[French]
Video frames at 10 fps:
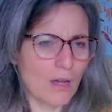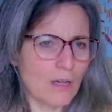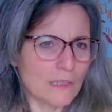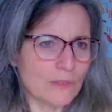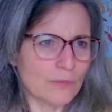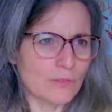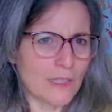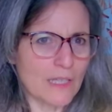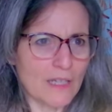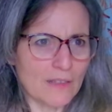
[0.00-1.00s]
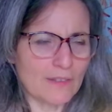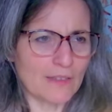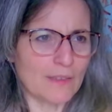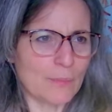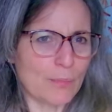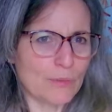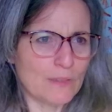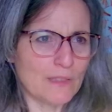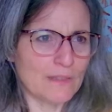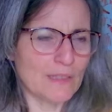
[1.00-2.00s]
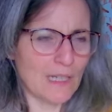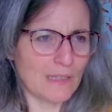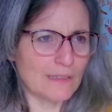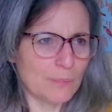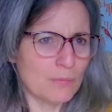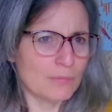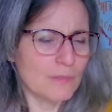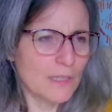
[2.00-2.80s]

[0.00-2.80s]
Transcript: Oh, dis donc, ça y est, ça c'est posé, c'est là, c'est bon.